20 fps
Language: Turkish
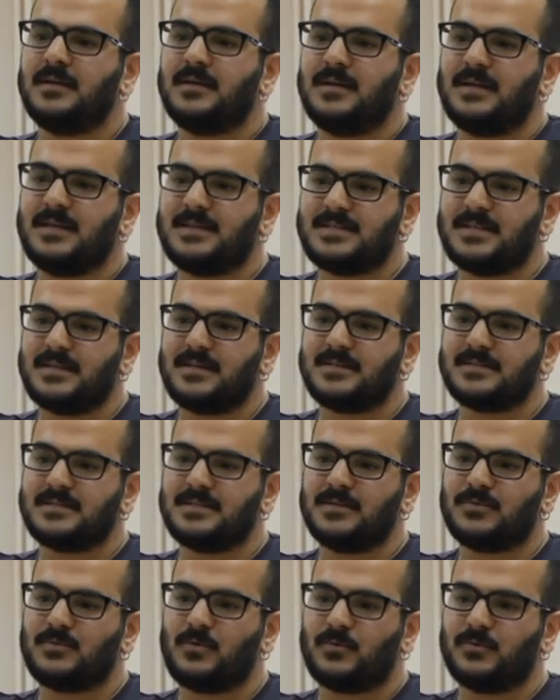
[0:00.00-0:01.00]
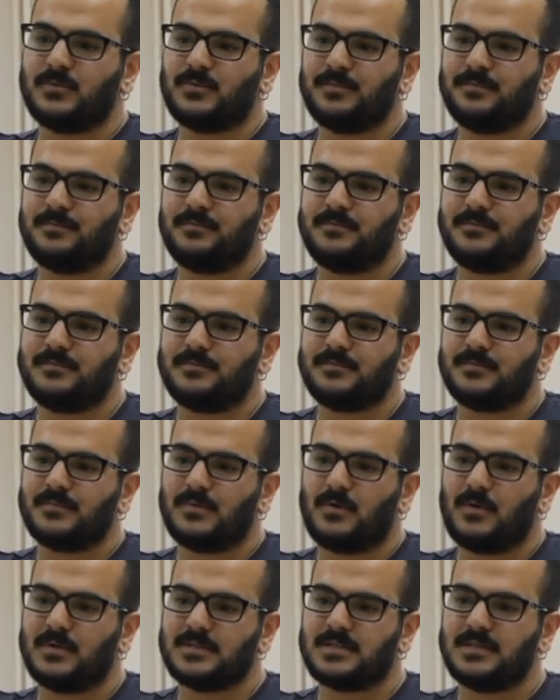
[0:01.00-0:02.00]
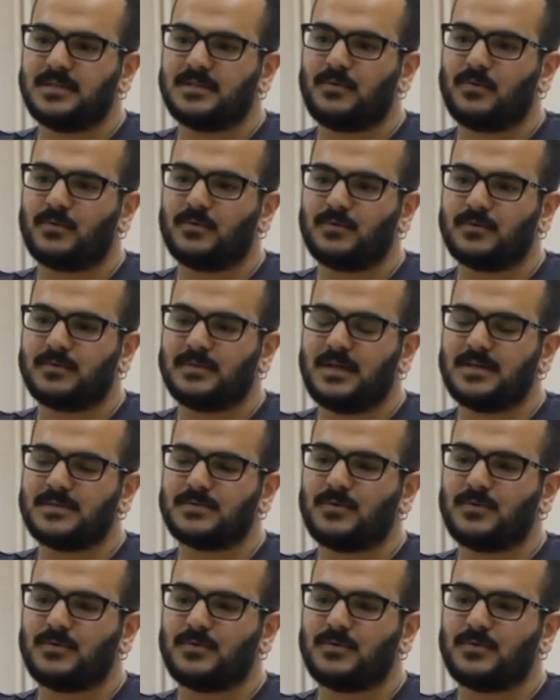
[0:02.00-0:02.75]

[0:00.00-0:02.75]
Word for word: İlk sene hazırlık okudum. Hazırlık okuduktan